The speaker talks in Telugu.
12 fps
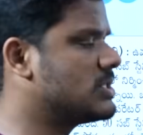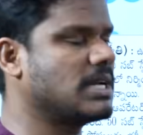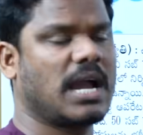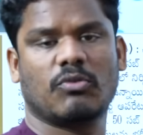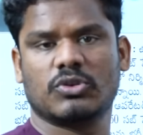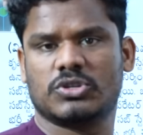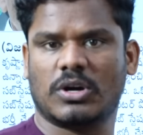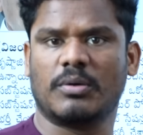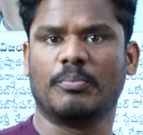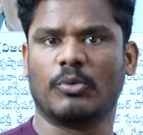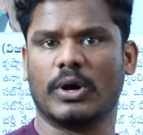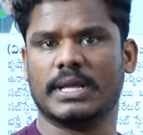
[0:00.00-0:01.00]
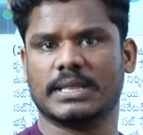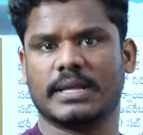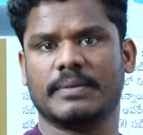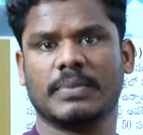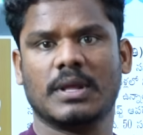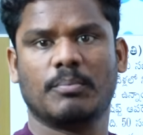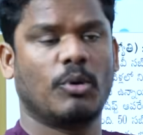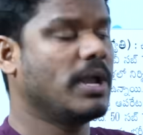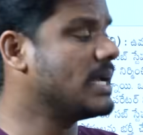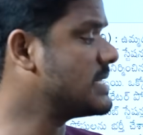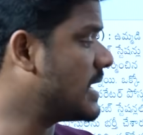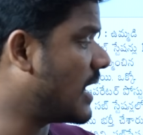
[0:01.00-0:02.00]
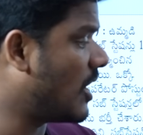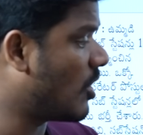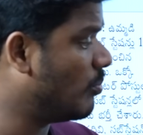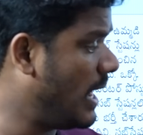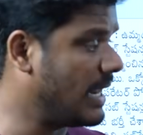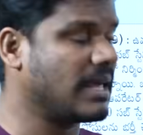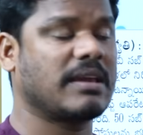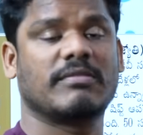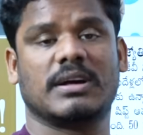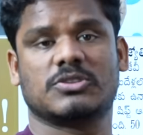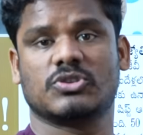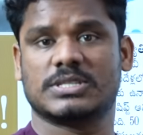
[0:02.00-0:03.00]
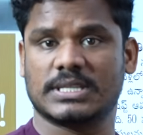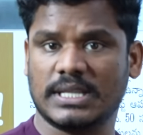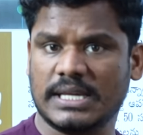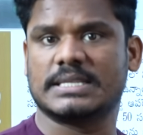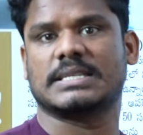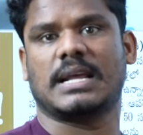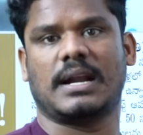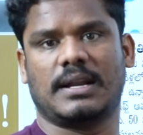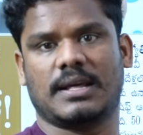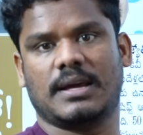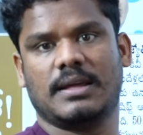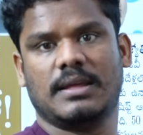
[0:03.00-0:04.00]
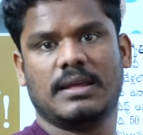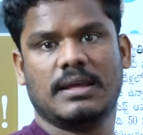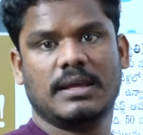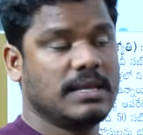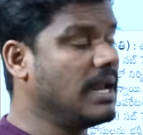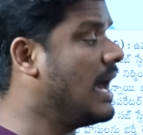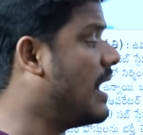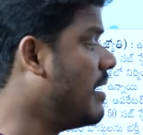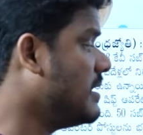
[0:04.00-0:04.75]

వచ్చాక ఆ ఉద్యోగం పోయింది పోయేసరికి ఆ డబ్బులు వెనక్కి ఇవ్వాల్సి వచ్చింది ఇచ్చారంట ఇలా